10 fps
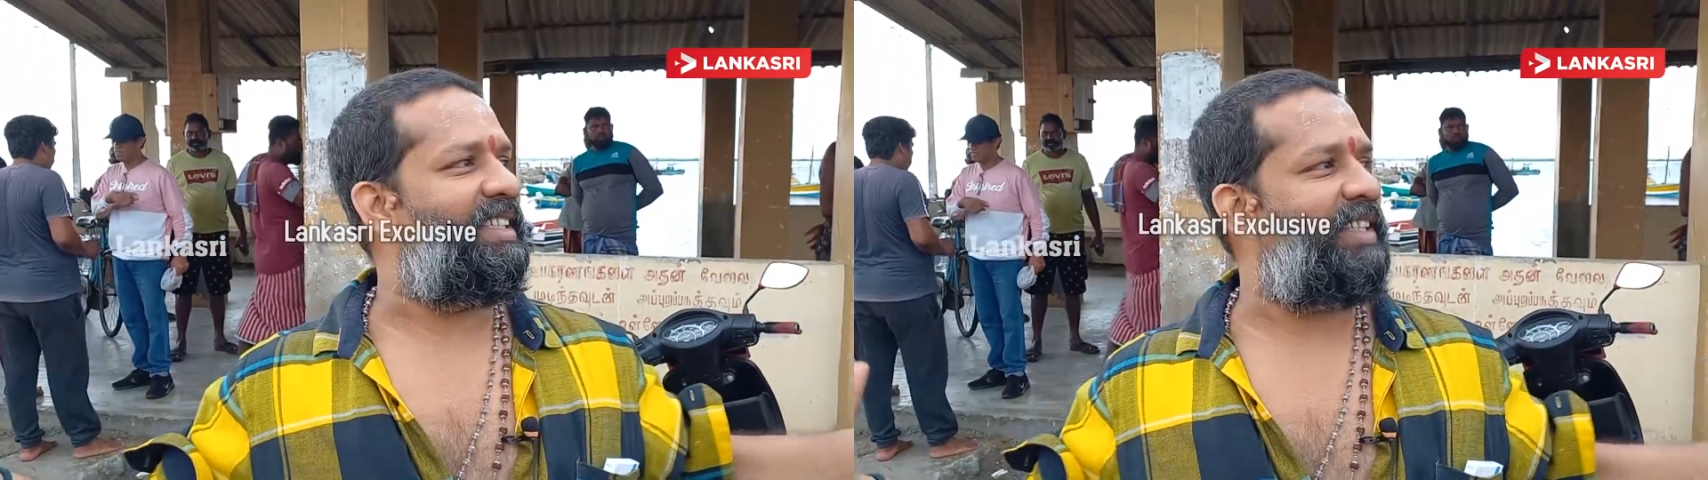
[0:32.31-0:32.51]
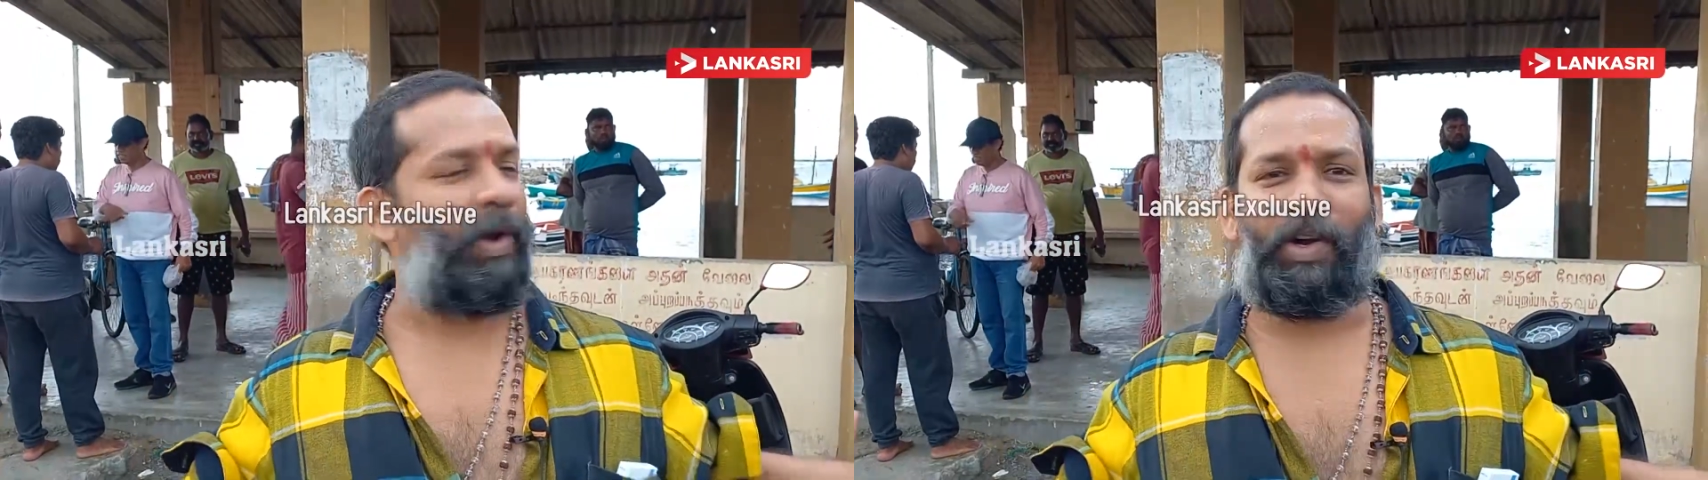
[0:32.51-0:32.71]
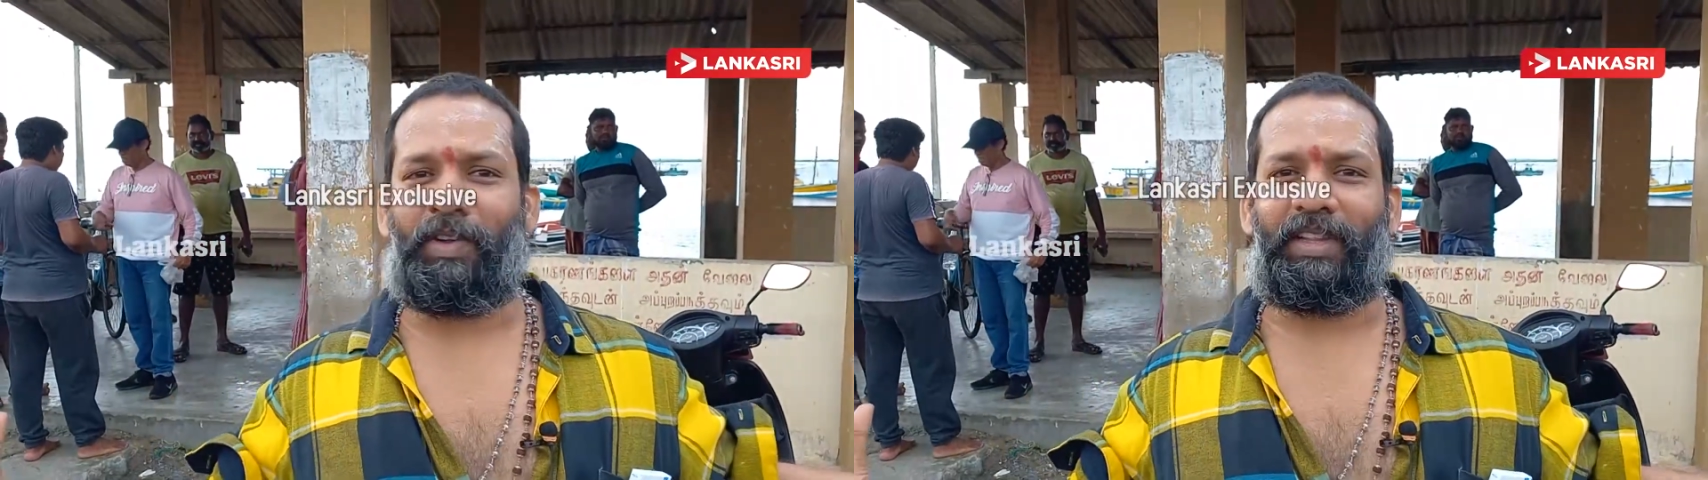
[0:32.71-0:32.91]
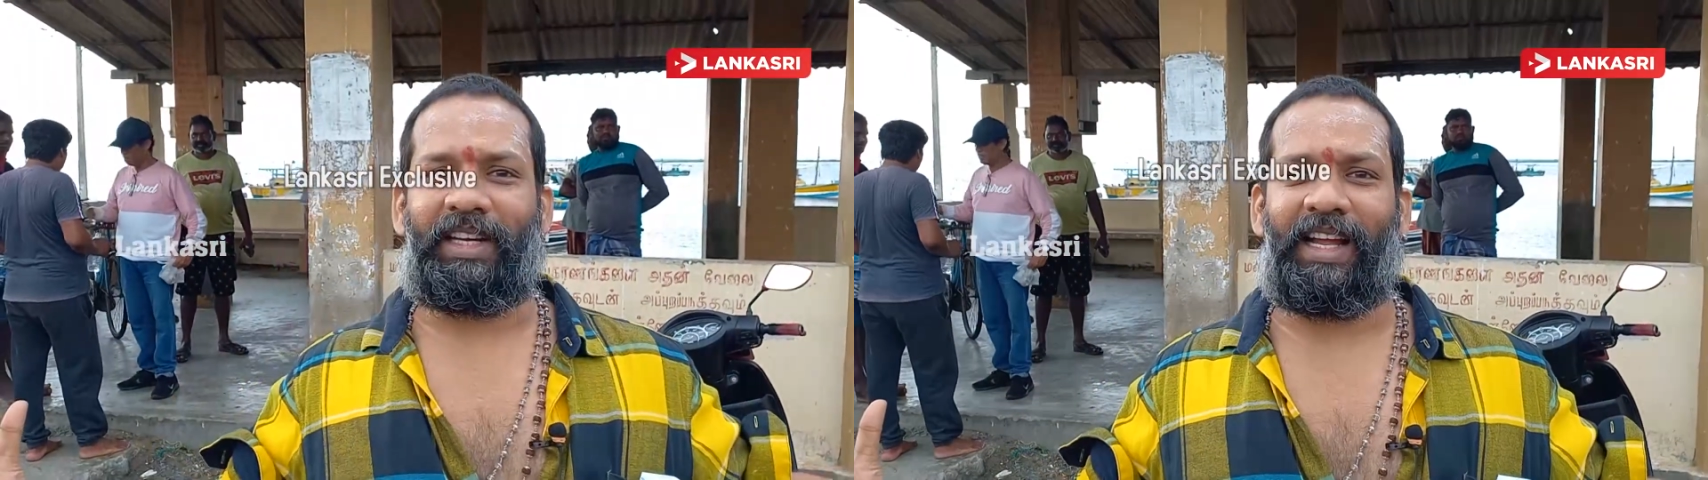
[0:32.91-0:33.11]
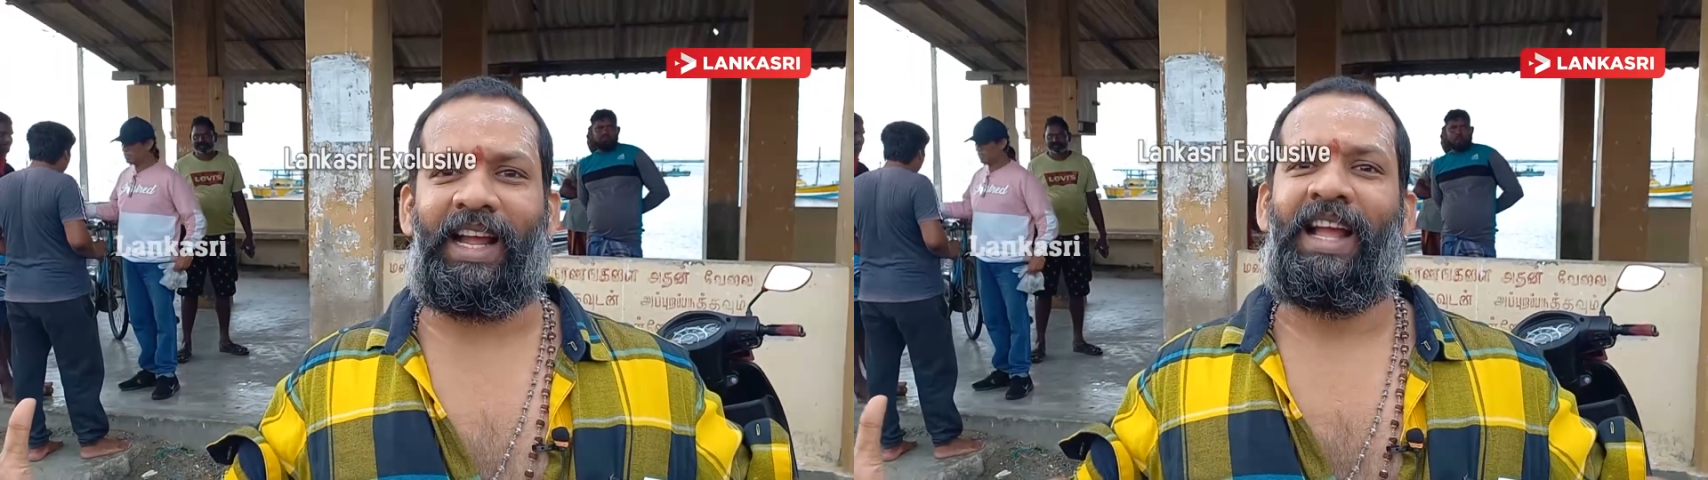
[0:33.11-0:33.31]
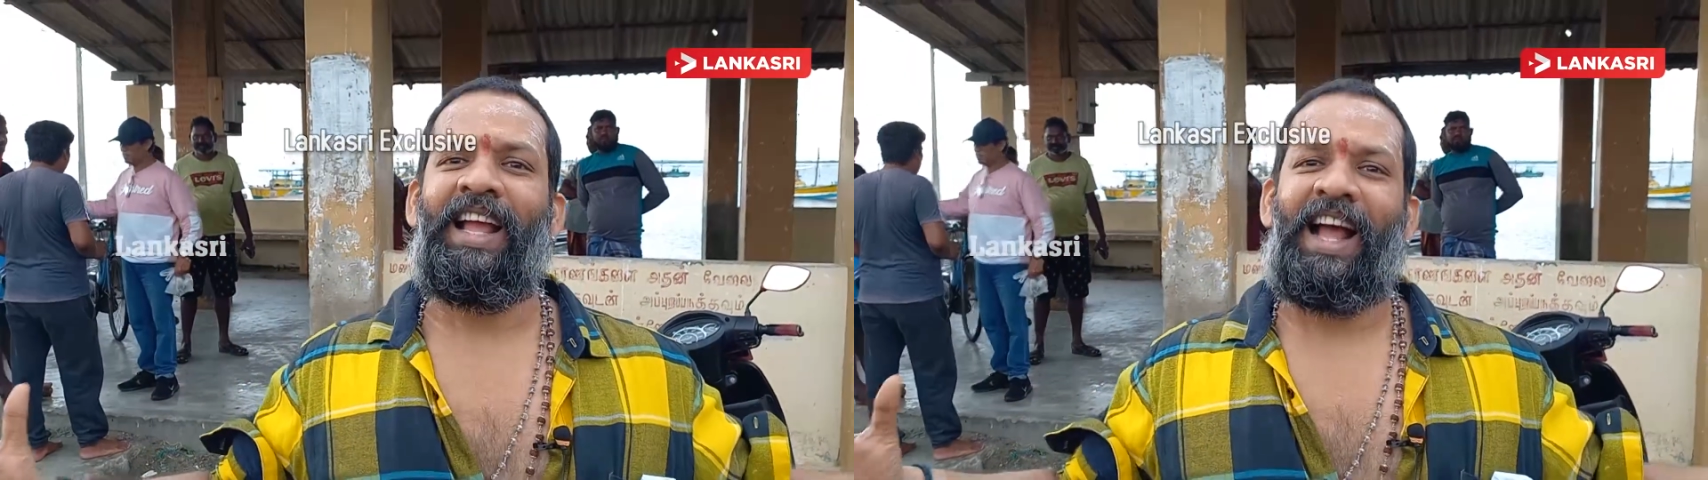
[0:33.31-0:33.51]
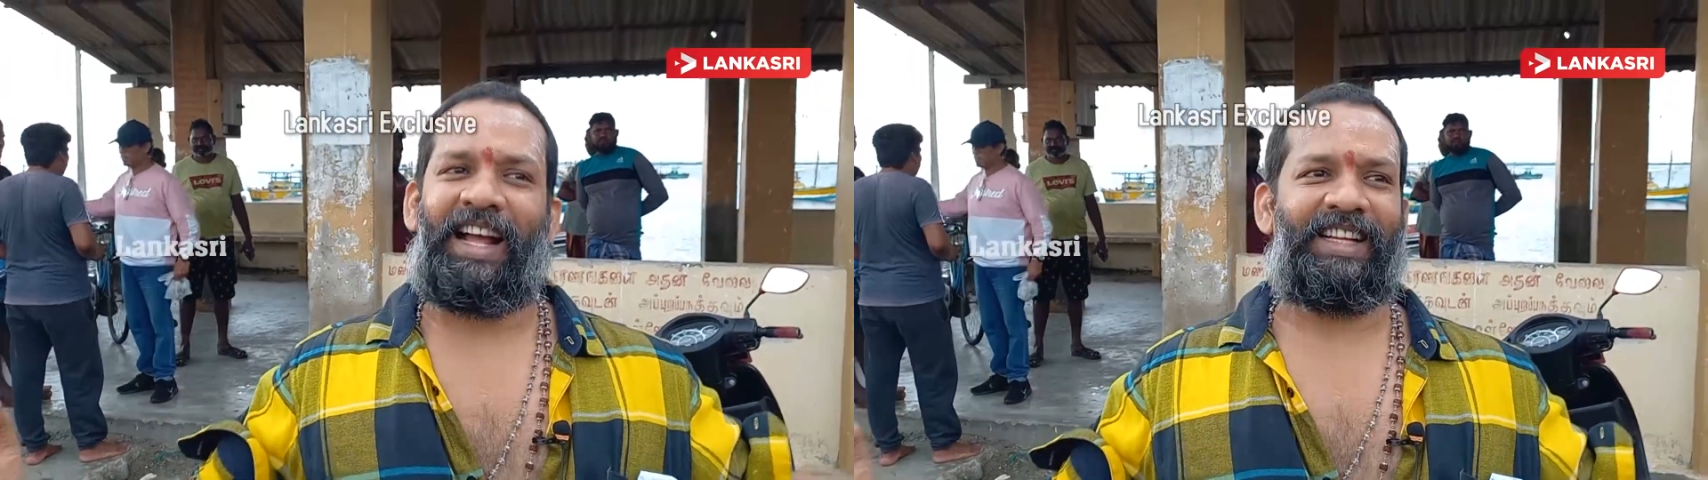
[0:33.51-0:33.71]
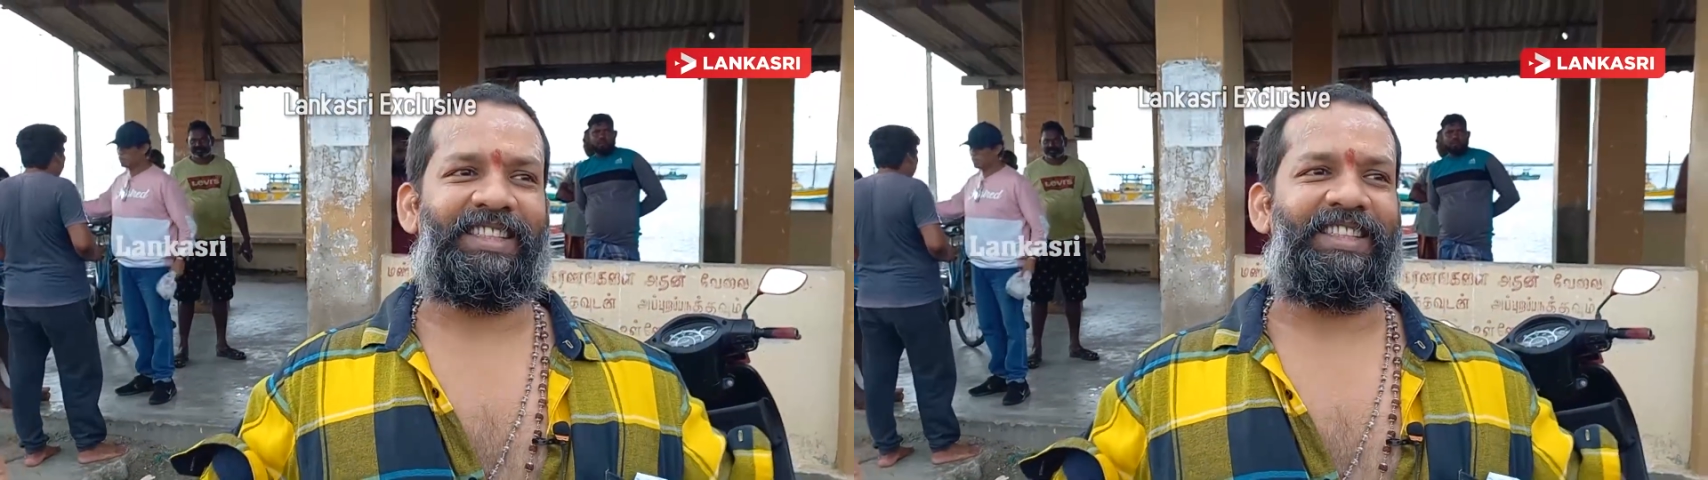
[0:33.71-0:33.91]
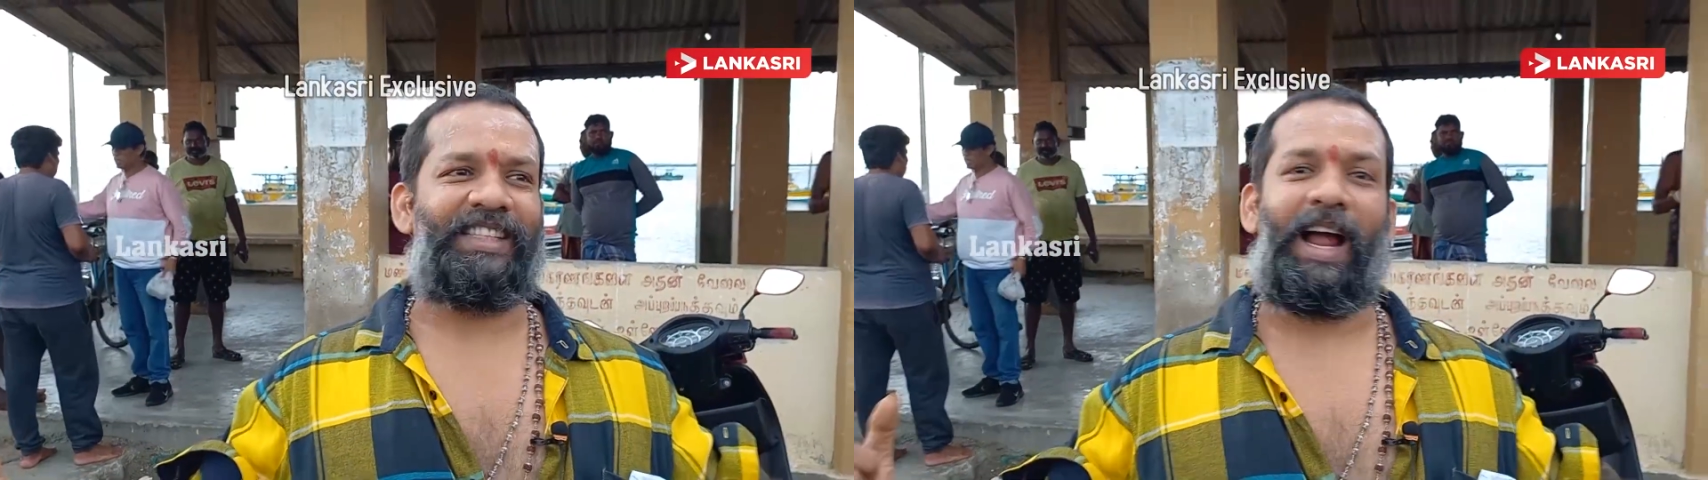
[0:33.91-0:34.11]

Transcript: சிலோனுக்கு வந்திருக்கேன் அதாவது